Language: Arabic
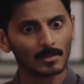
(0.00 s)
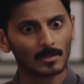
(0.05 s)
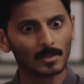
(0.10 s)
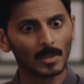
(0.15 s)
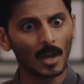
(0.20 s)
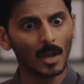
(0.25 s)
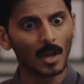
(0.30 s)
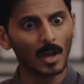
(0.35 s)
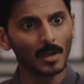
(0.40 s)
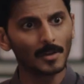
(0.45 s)
ايش
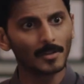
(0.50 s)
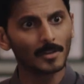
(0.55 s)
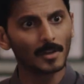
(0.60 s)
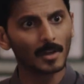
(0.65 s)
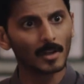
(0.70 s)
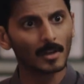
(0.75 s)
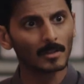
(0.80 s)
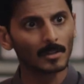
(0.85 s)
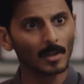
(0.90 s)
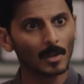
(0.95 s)

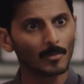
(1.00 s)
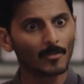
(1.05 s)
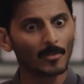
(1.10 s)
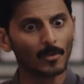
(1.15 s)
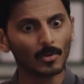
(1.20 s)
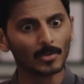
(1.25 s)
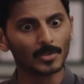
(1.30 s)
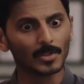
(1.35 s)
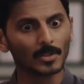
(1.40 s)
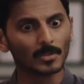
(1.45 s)
دخلني انا طيب؟
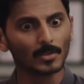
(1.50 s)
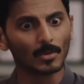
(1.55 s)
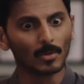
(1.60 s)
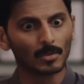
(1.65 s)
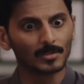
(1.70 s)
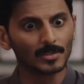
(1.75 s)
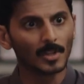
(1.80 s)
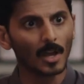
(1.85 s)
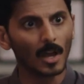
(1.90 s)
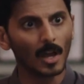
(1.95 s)
فلوسك تقول
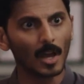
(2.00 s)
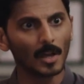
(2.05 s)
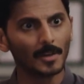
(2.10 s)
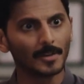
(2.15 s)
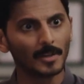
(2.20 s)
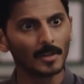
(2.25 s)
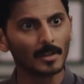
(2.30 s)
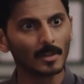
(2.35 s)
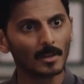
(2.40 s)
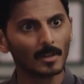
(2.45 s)
ايش
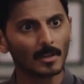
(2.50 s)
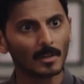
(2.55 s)
دخلني؟